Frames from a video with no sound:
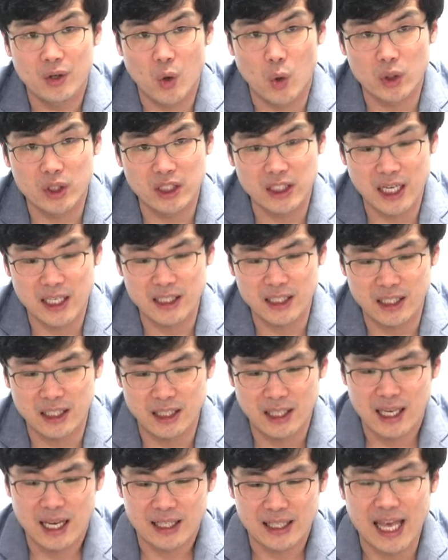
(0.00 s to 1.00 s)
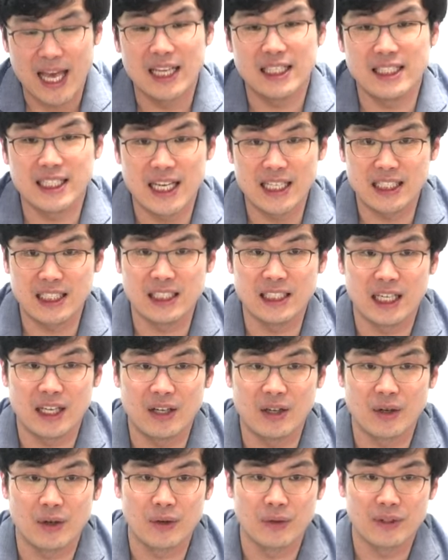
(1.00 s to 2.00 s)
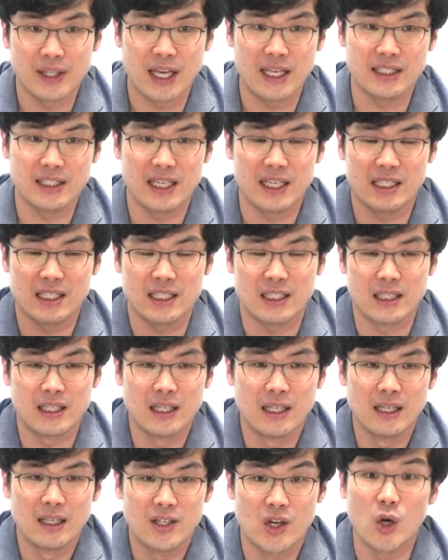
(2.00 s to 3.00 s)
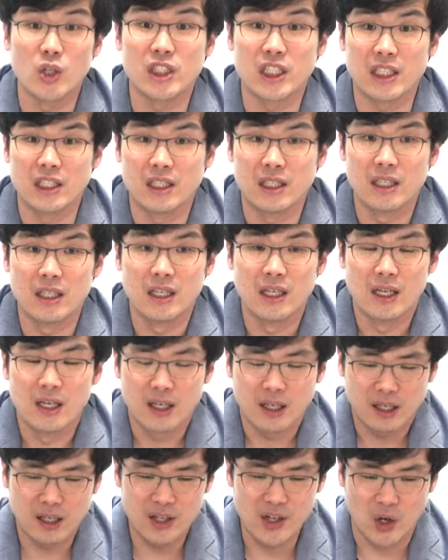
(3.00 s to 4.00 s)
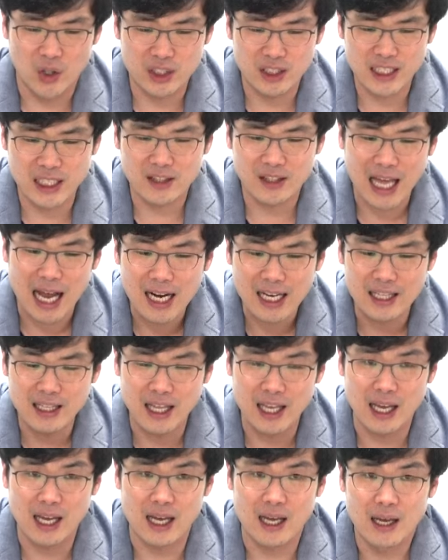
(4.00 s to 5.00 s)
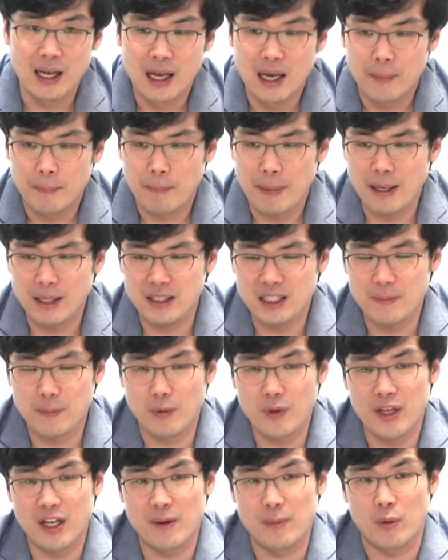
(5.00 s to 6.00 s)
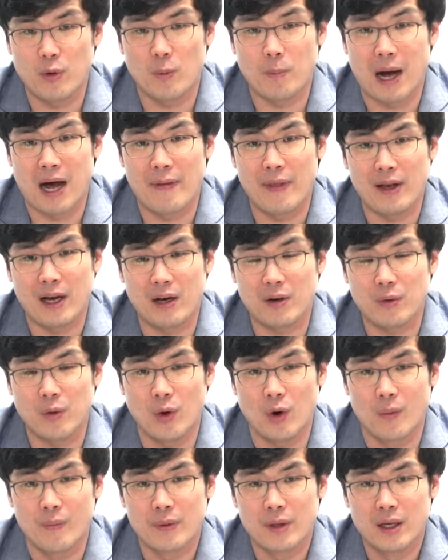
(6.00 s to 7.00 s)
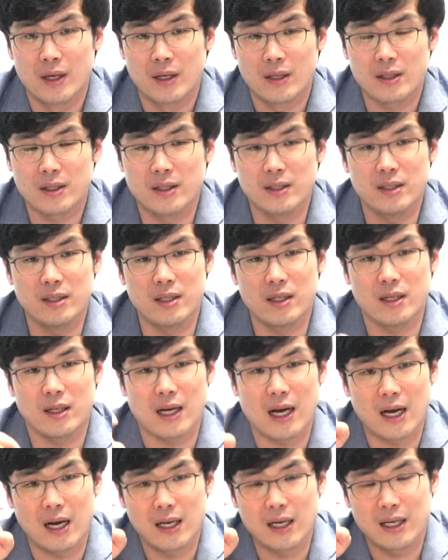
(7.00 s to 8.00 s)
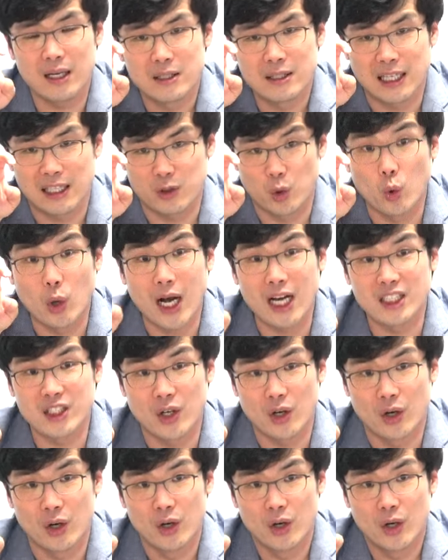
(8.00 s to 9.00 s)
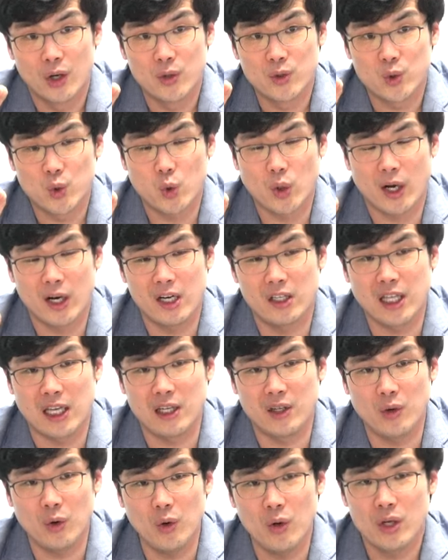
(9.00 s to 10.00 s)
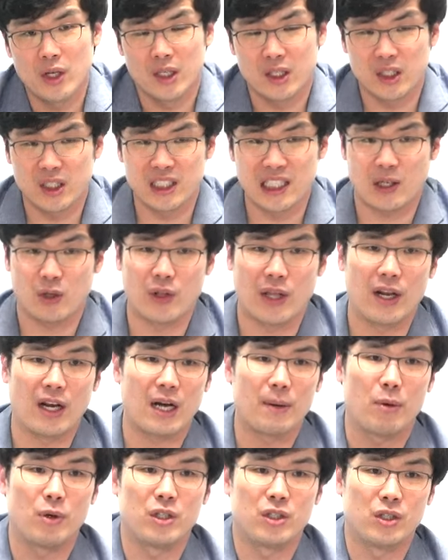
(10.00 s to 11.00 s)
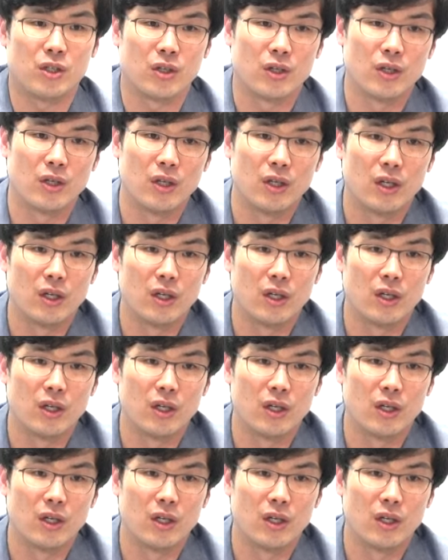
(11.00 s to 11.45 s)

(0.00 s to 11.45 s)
곡식의 신, 대지의 신이에요. 대지의 신, 여신. 그 여신의 딸인데 페르세포네를 보고 반해갖고 그 자기 조카죠. 조카를 데리고 지하로 내려가 버리죠.